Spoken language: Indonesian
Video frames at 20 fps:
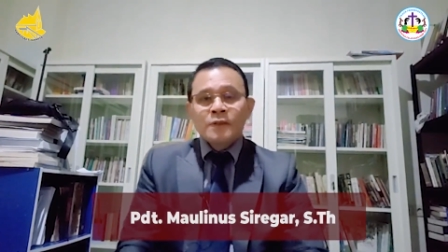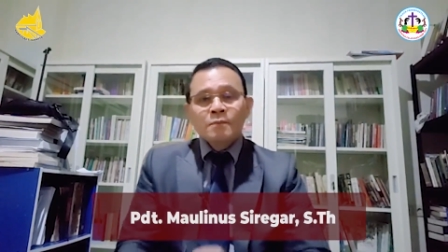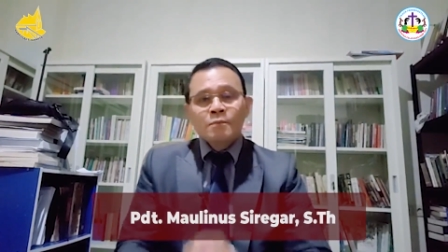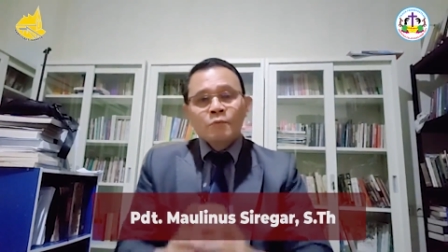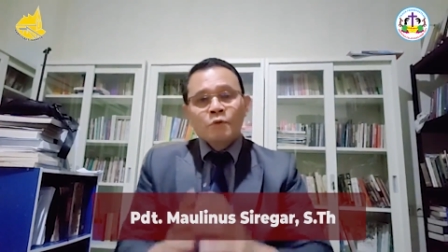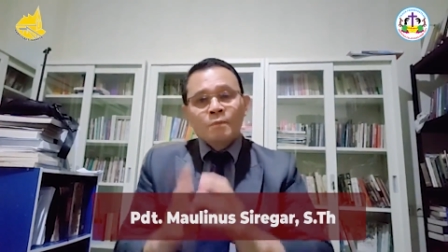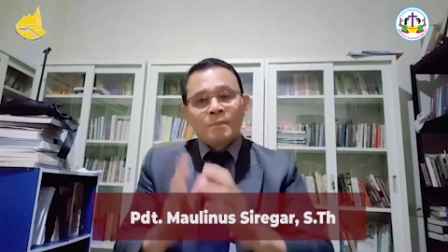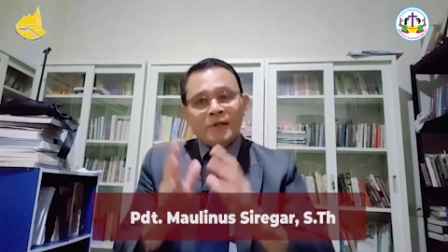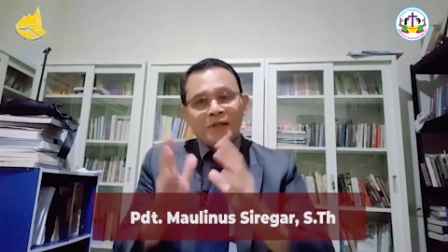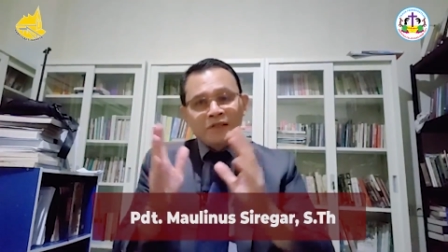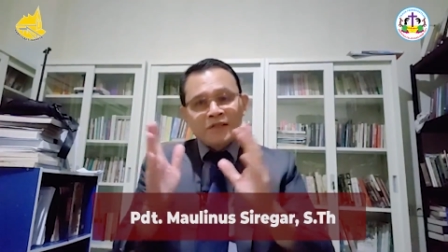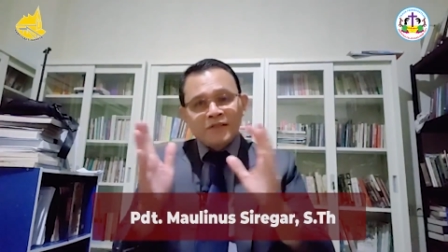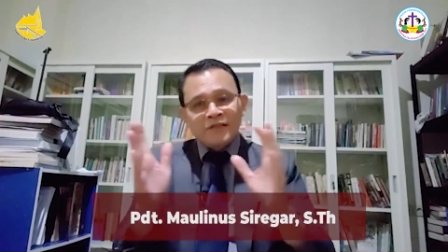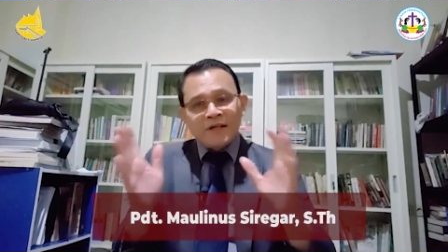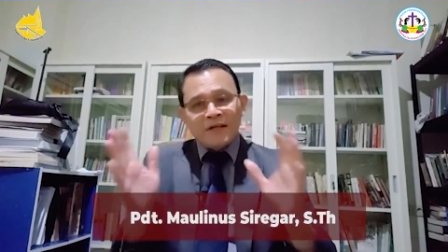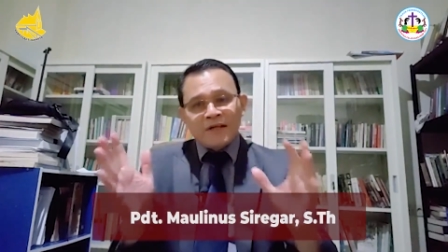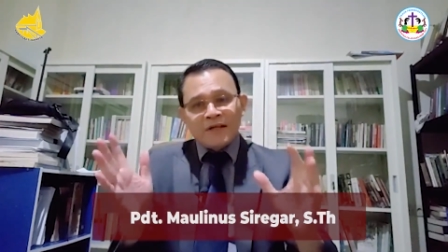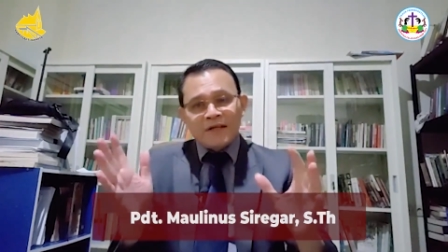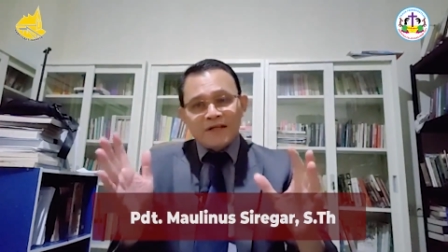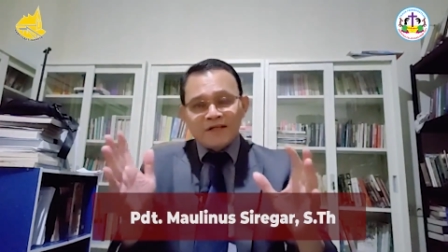
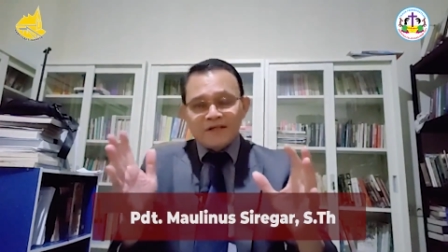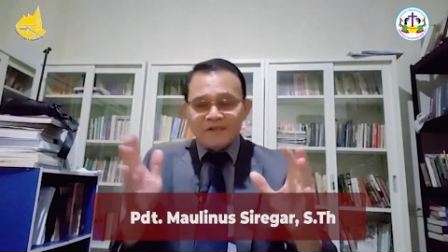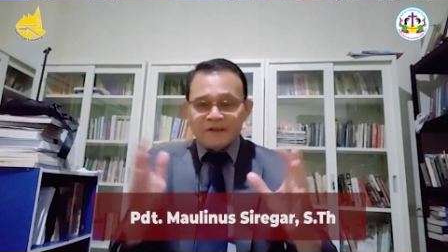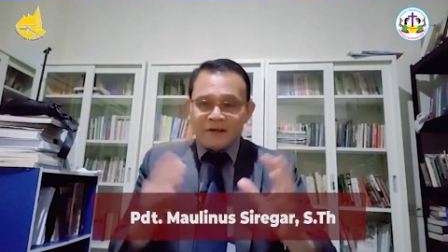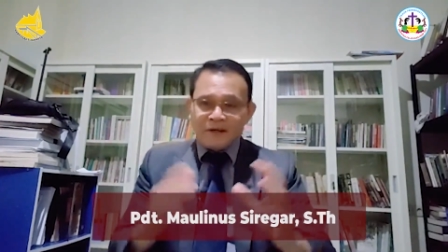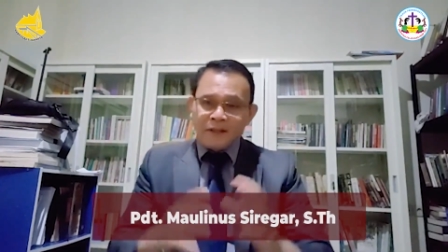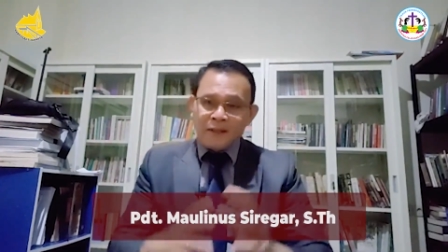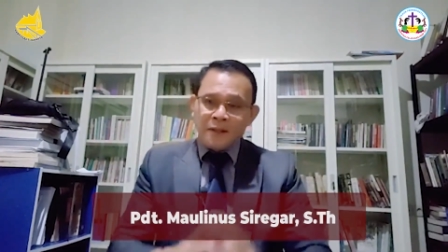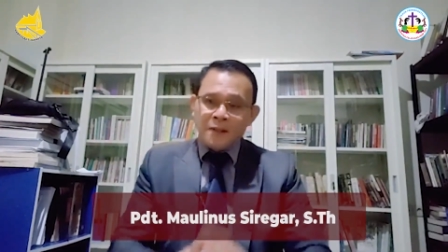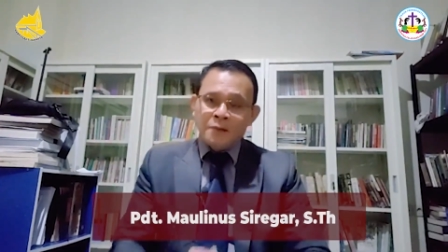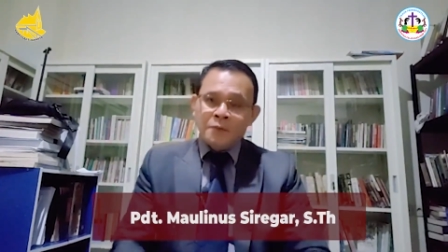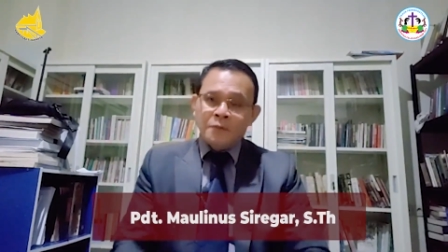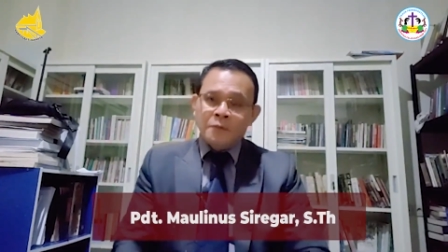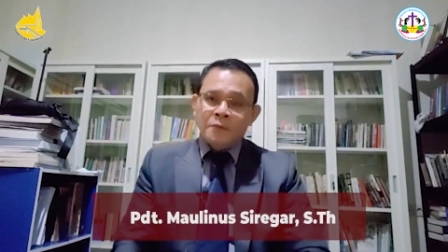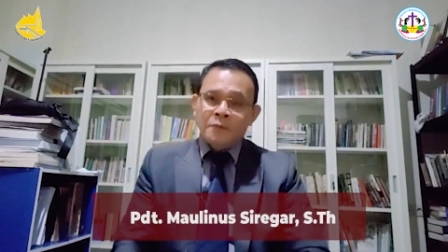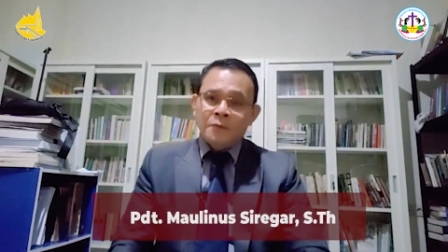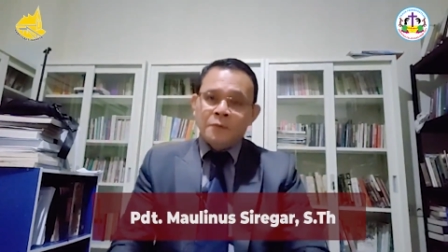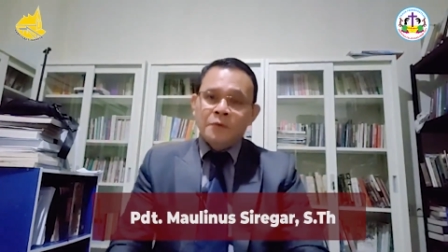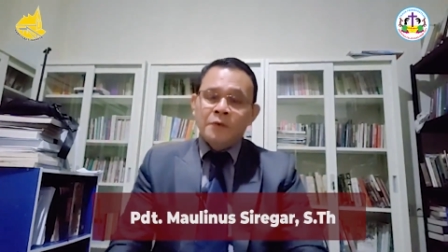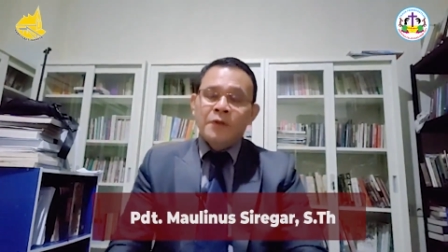memancarkan terang itu
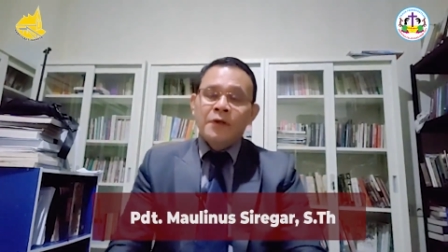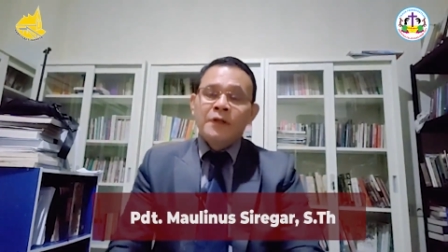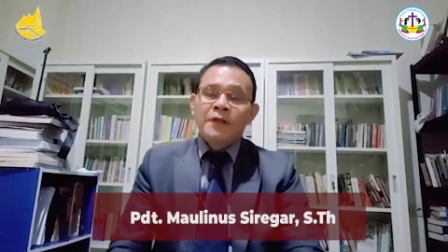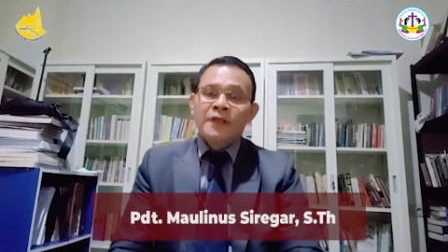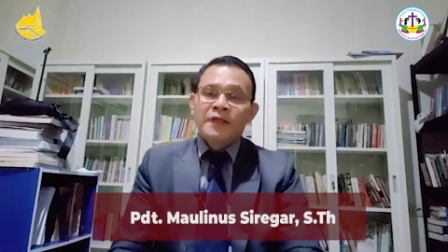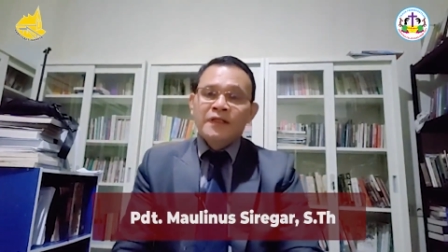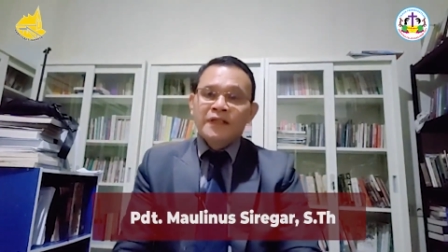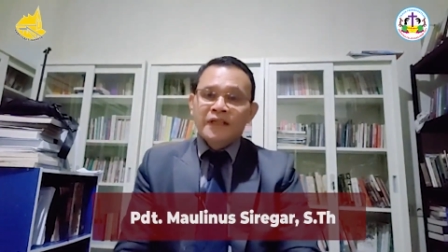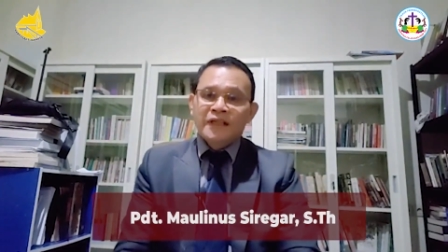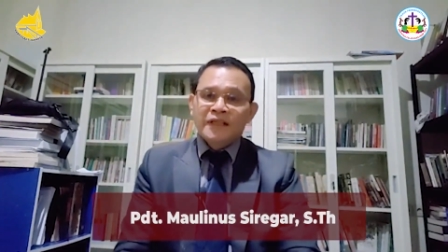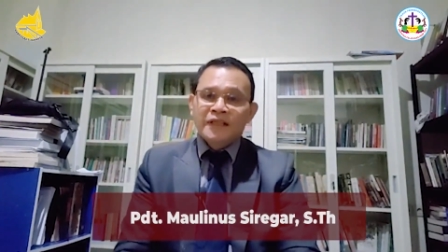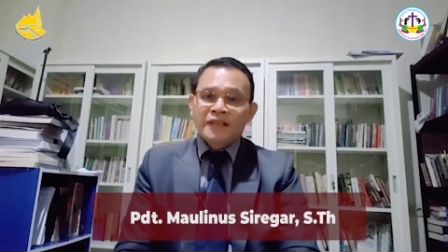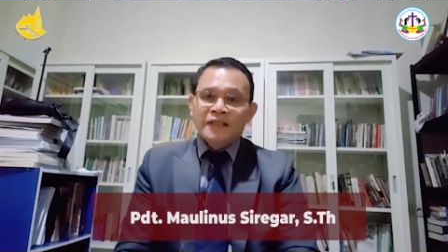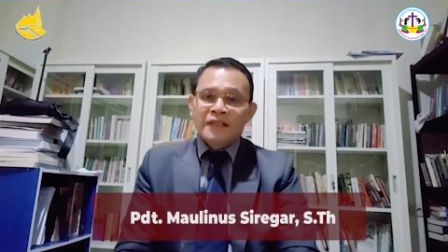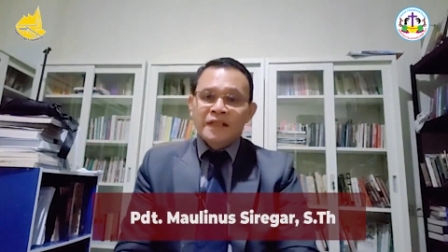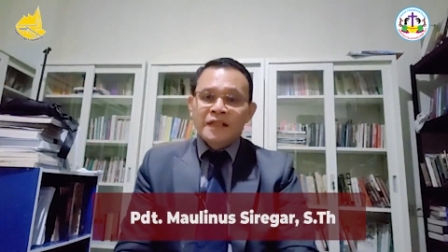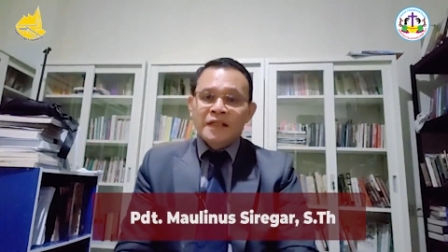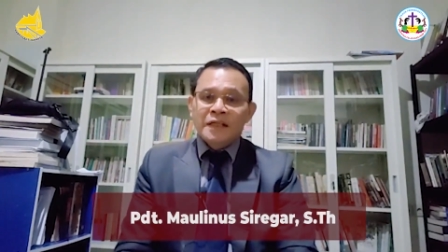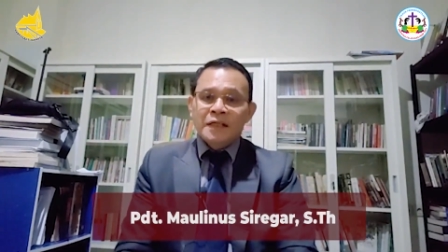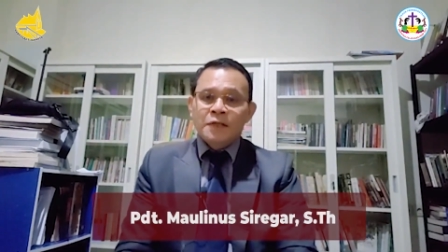di
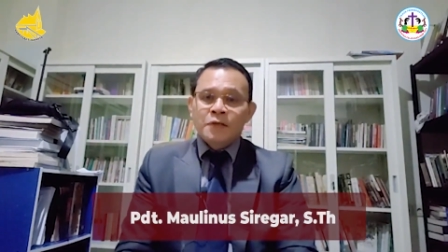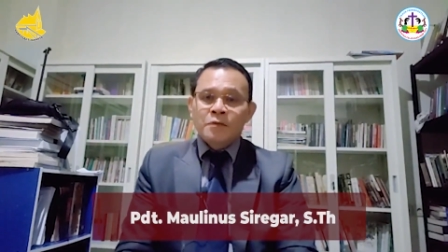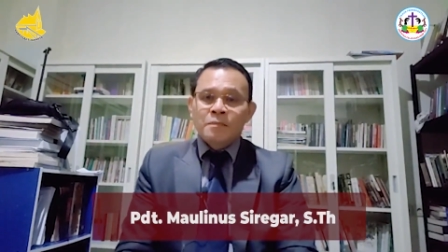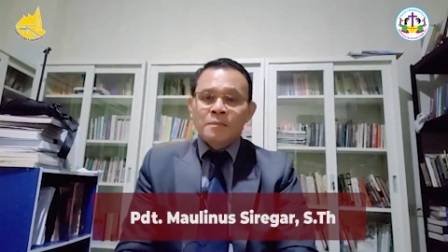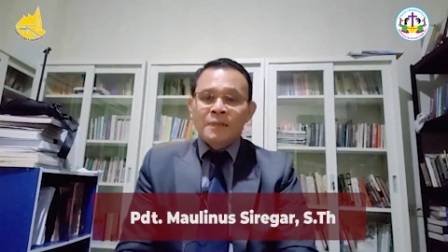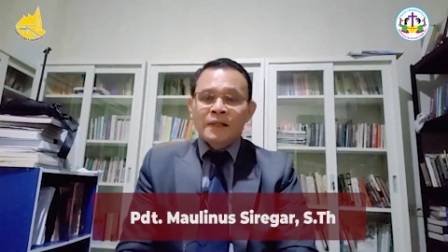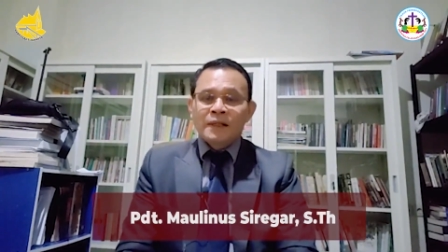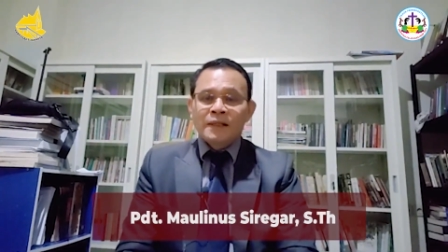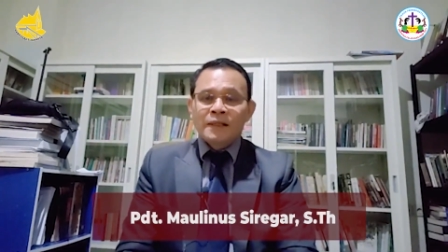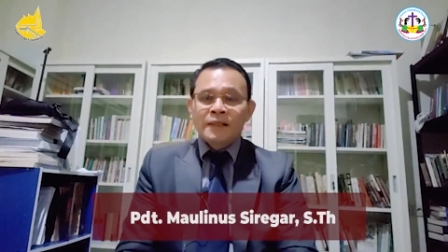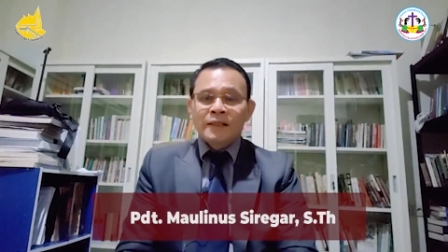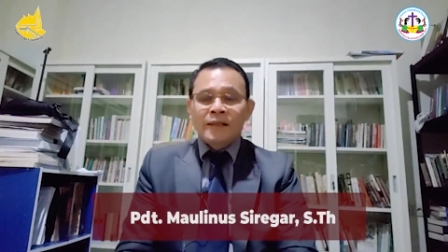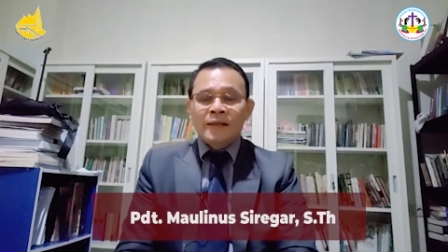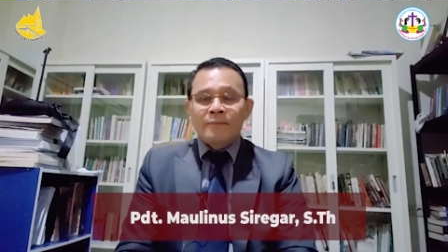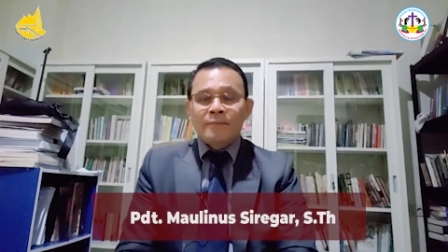tengah-tengah kehidupan kita.